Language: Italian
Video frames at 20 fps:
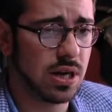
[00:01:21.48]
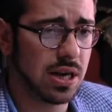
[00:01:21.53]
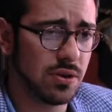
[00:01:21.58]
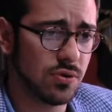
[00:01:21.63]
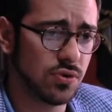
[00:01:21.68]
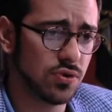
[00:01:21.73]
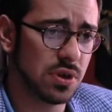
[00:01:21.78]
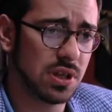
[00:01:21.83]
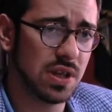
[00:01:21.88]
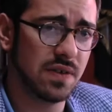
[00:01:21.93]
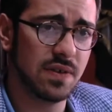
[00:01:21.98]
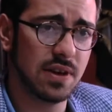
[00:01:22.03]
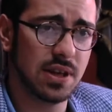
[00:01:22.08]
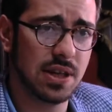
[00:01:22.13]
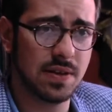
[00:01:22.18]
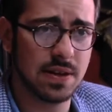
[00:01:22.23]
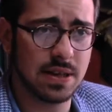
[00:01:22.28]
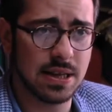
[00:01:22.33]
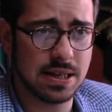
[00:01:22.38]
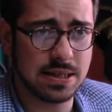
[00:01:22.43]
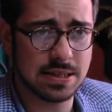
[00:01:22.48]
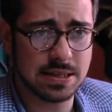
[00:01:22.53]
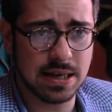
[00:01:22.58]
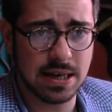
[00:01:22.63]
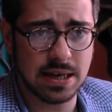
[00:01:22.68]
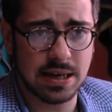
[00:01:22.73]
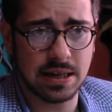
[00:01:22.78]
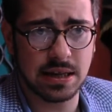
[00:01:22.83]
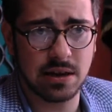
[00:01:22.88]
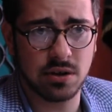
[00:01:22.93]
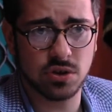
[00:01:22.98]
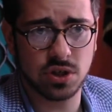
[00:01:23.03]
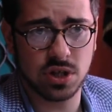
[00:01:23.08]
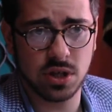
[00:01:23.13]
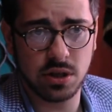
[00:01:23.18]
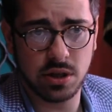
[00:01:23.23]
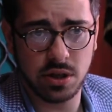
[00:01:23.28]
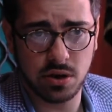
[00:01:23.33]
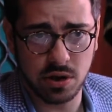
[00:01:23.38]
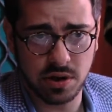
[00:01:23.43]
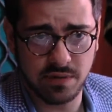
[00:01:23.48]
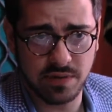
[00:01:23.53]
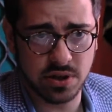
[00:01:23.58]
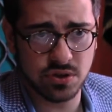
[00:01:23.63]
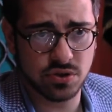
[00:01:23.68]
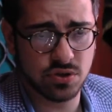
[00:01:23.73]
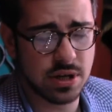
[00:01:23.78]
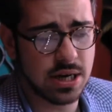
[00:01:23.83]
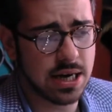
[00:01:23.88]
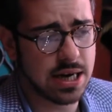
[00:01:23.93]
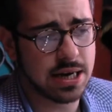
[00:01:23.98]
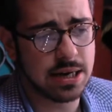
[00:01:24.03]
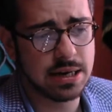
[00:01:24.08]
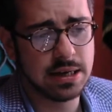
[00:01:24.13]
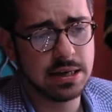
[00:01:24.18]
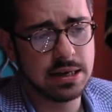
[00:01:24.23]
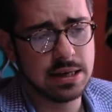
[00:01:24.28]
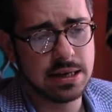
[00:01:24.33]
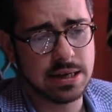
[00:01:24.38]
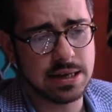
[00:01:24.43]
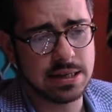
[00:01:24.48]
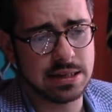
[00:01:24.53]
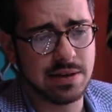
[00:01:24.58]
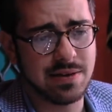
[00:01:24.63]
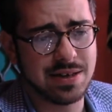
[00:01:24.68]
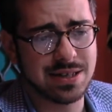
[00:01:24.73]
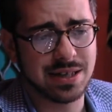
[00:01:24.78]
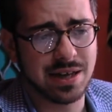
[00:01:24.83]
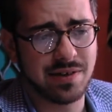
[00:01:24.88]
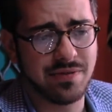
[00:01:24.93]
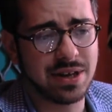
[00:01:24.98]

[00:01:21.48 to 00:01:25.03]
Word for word: e la chiusura definitiva della discarica di Colle Faggiolana, che deve essere